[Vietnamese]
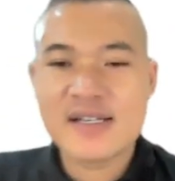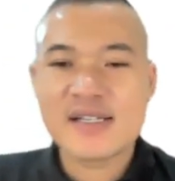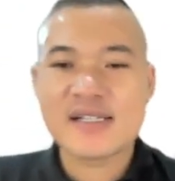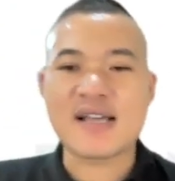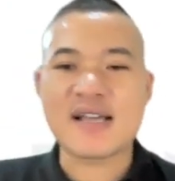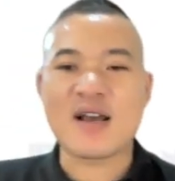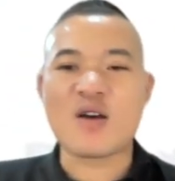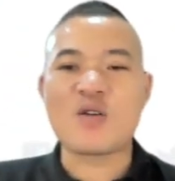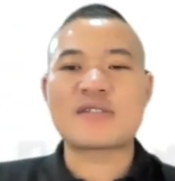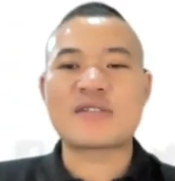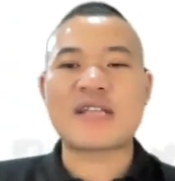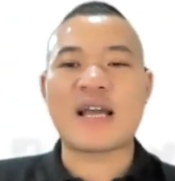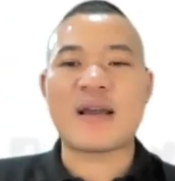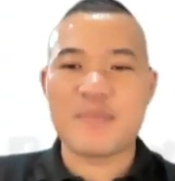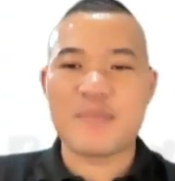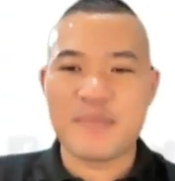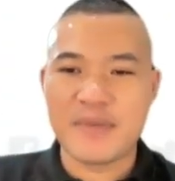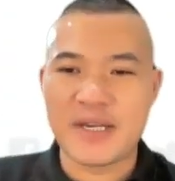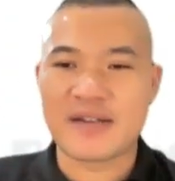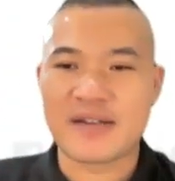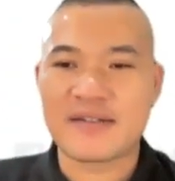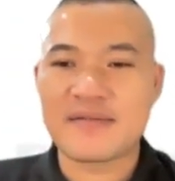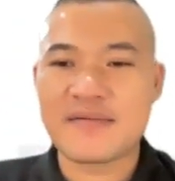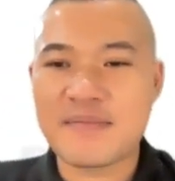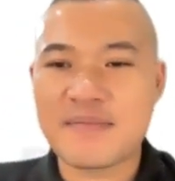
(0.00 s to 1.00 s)
Sáu là tạm
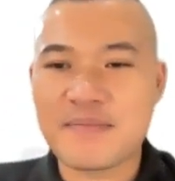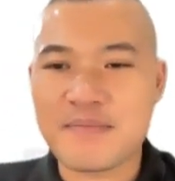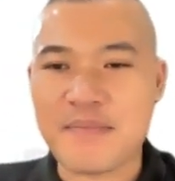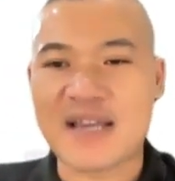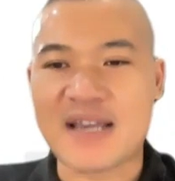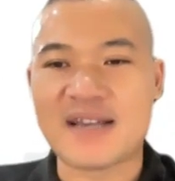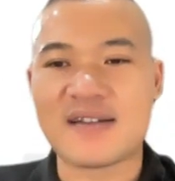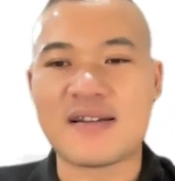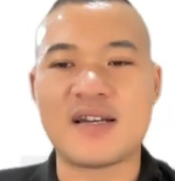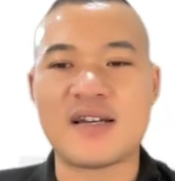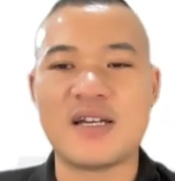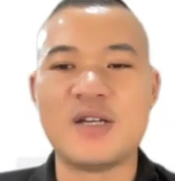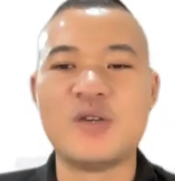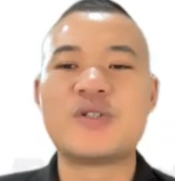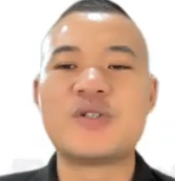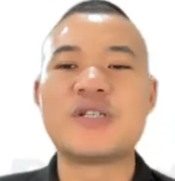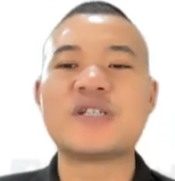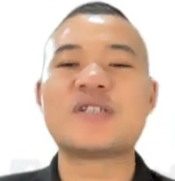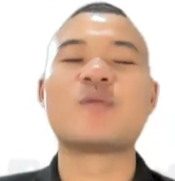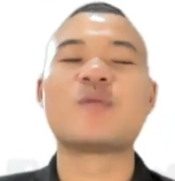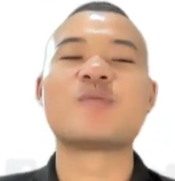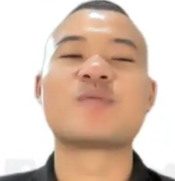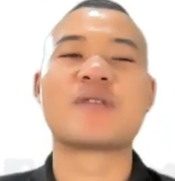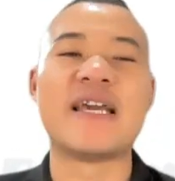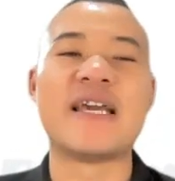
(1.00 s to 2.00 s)
biệt. Bảy là lưu
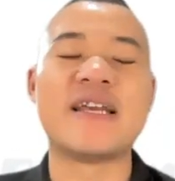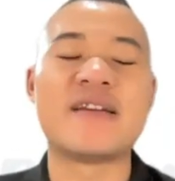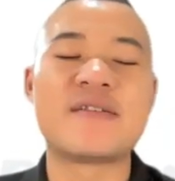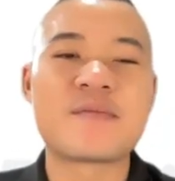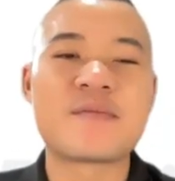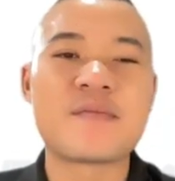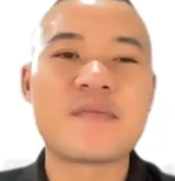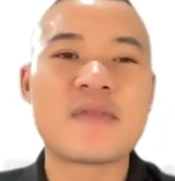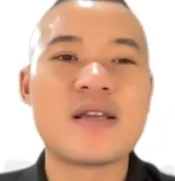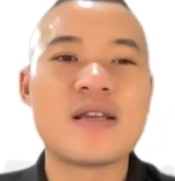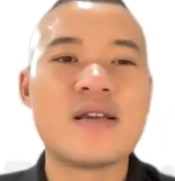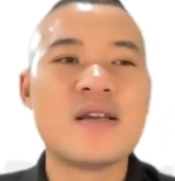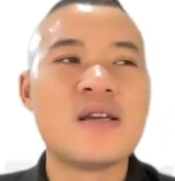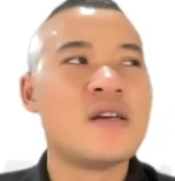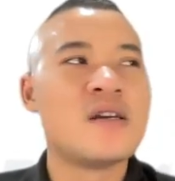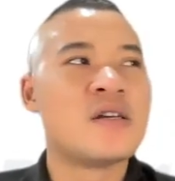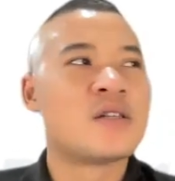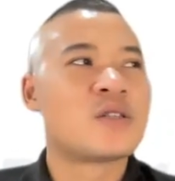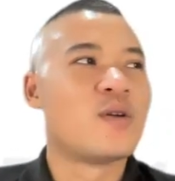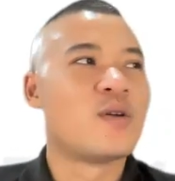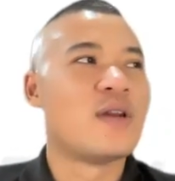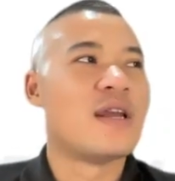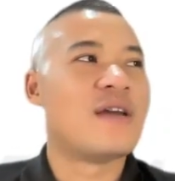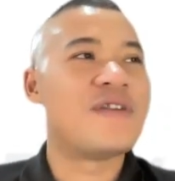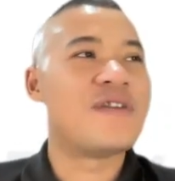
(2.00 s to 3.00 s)
trữ thông tin.
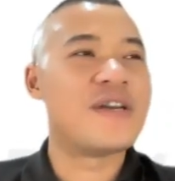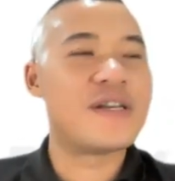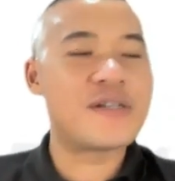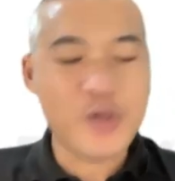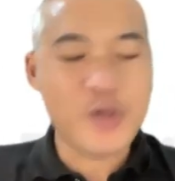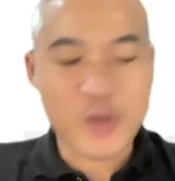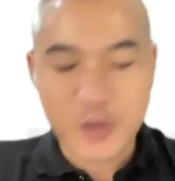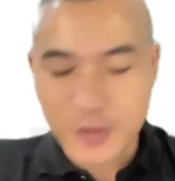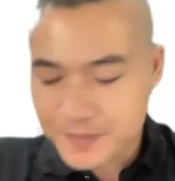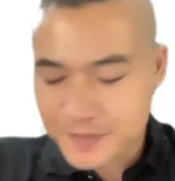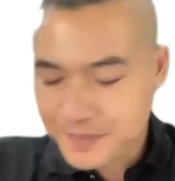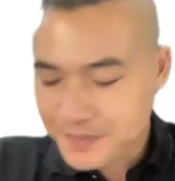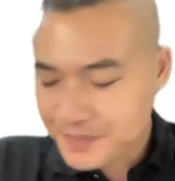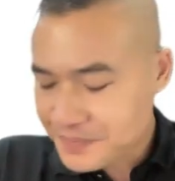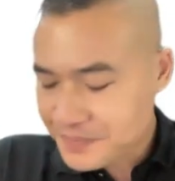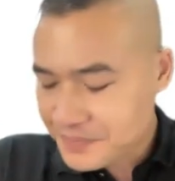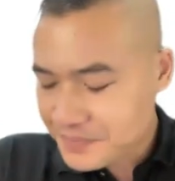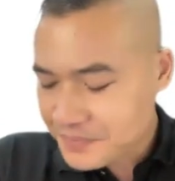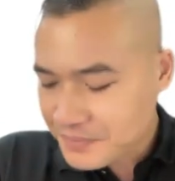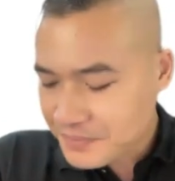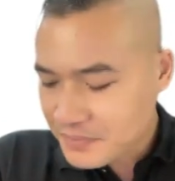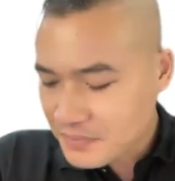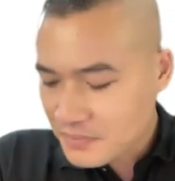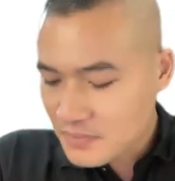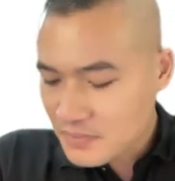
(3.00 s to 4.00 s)
Tôi lấy ví dụ,
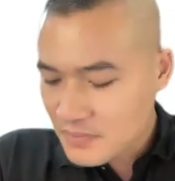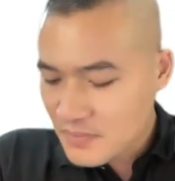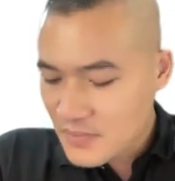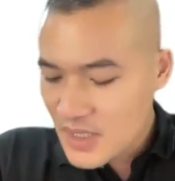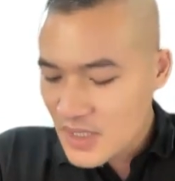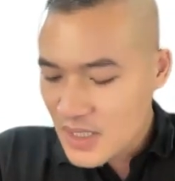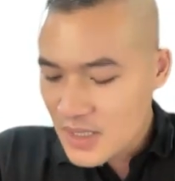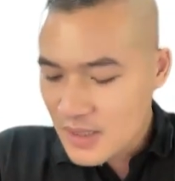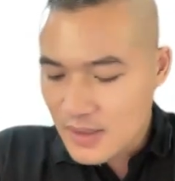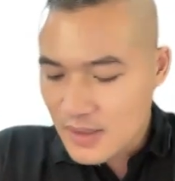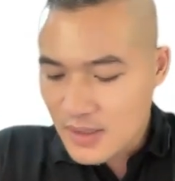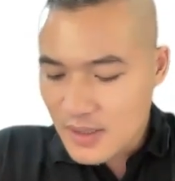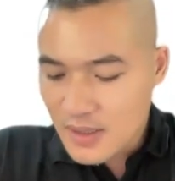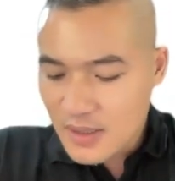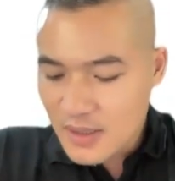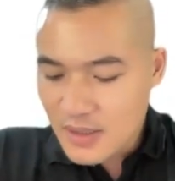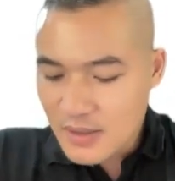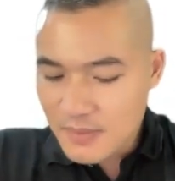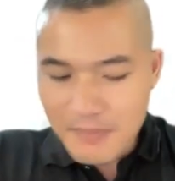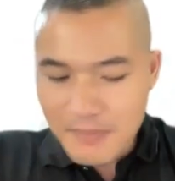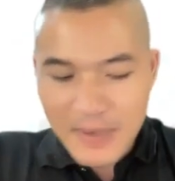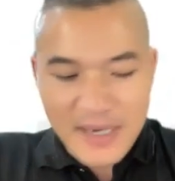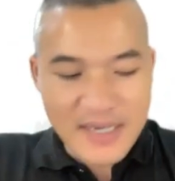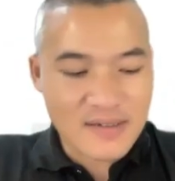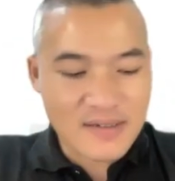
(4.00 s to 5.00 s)

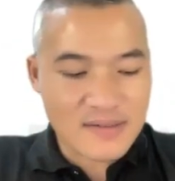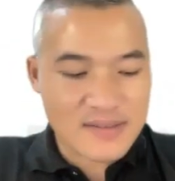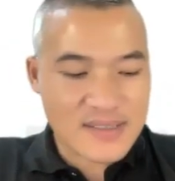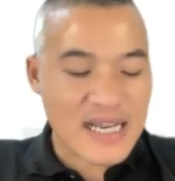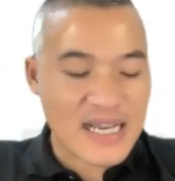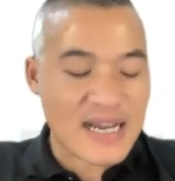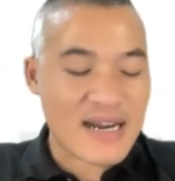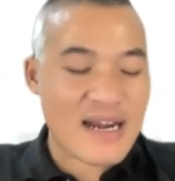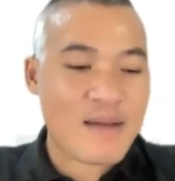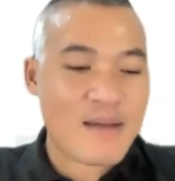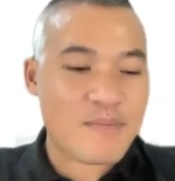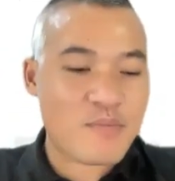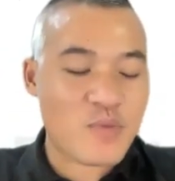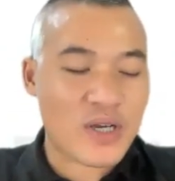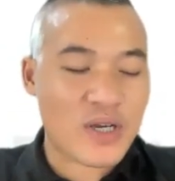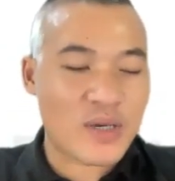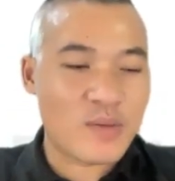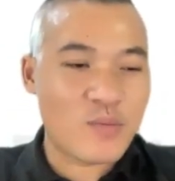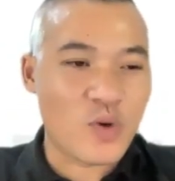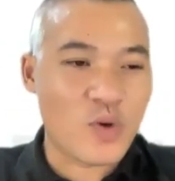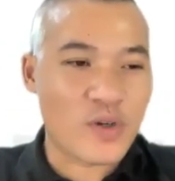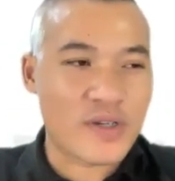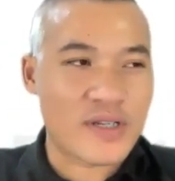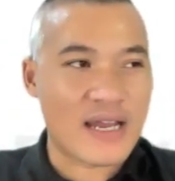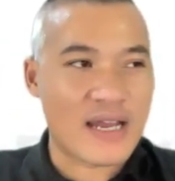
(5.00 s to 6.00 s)
mình sẽ làm một
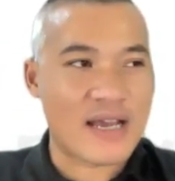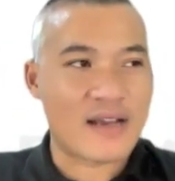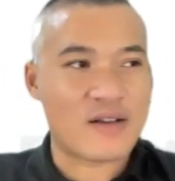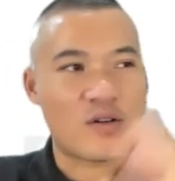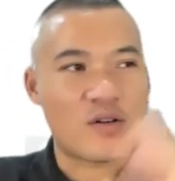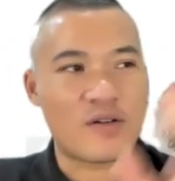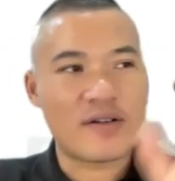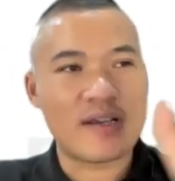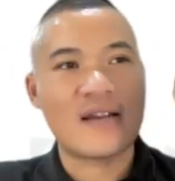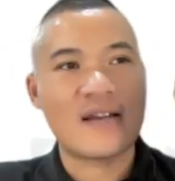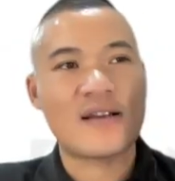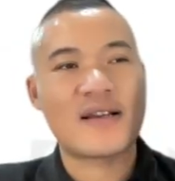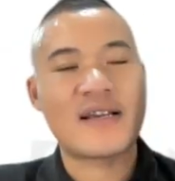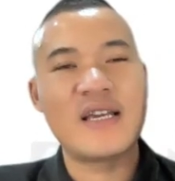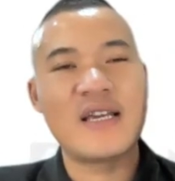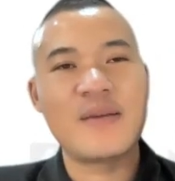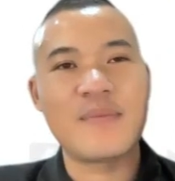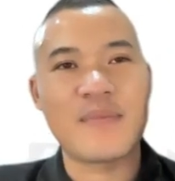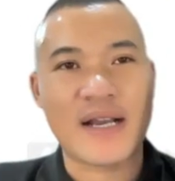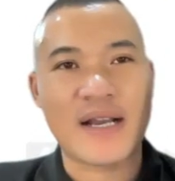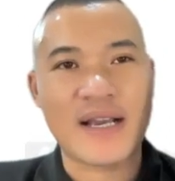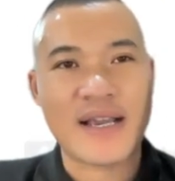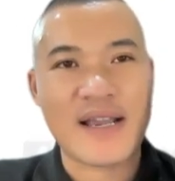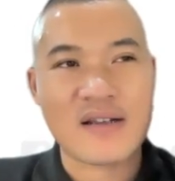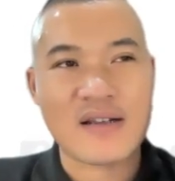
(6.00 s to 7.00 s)
cái buổi là có nghĩa là khi
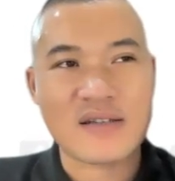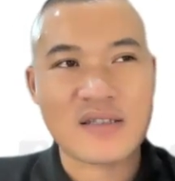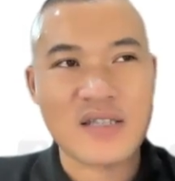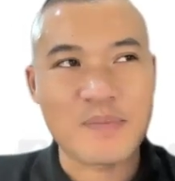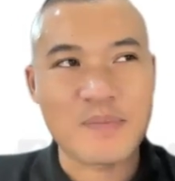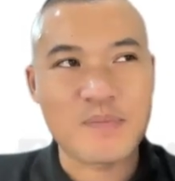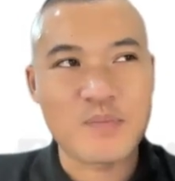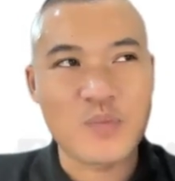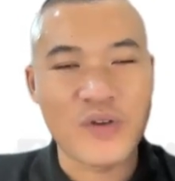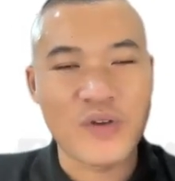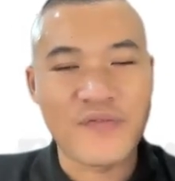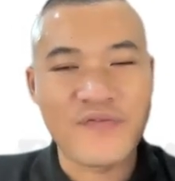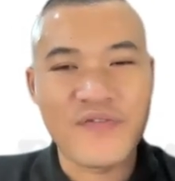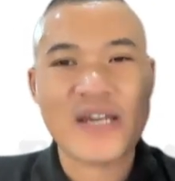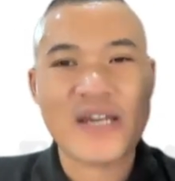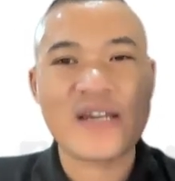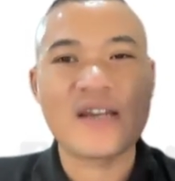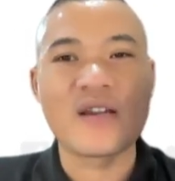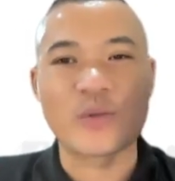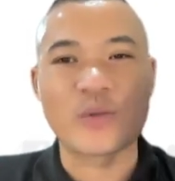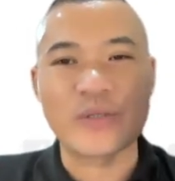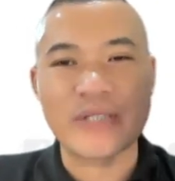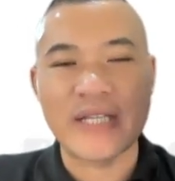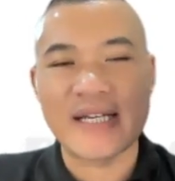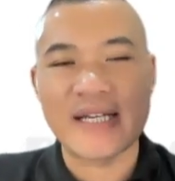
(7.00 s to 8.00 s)
mà khách hàng tập buổi fit
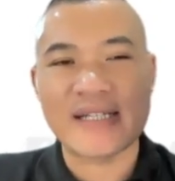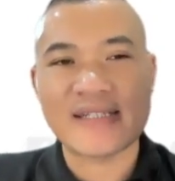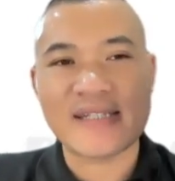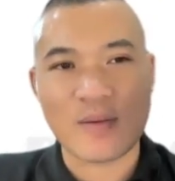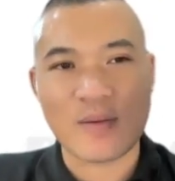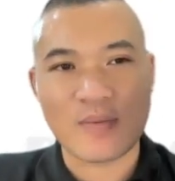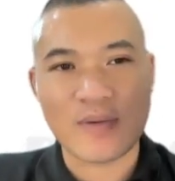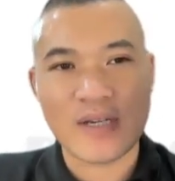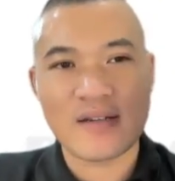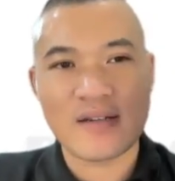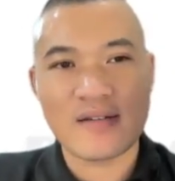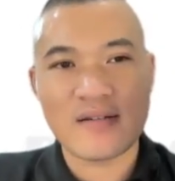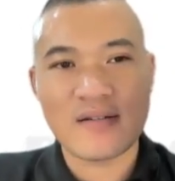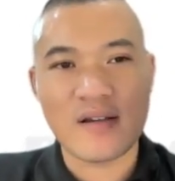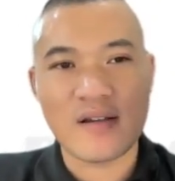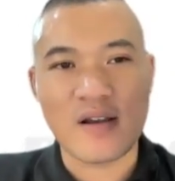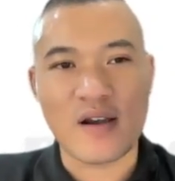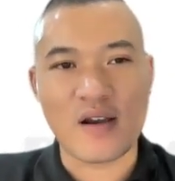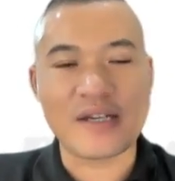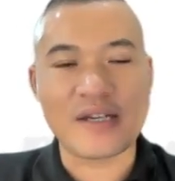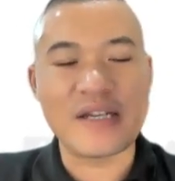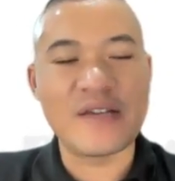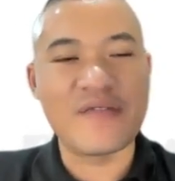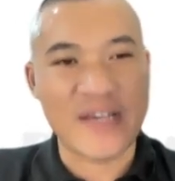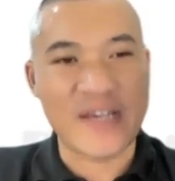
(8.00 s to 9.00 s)
đầu tiên xong ấy,
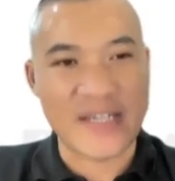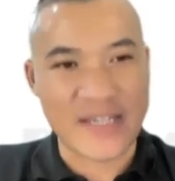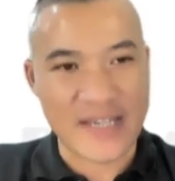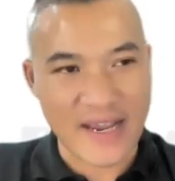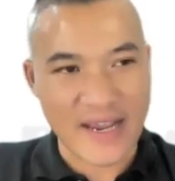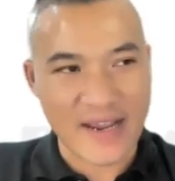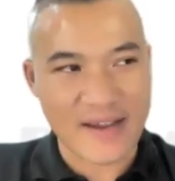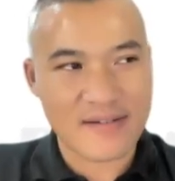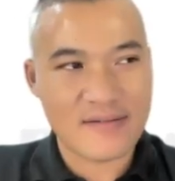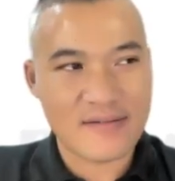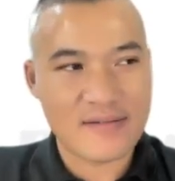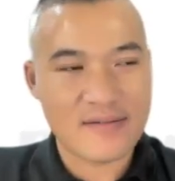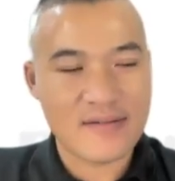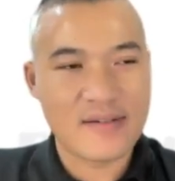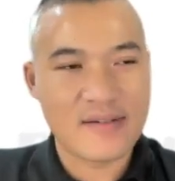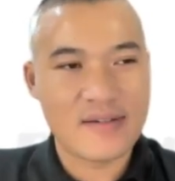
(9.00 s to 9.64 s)
họ đi về nhà.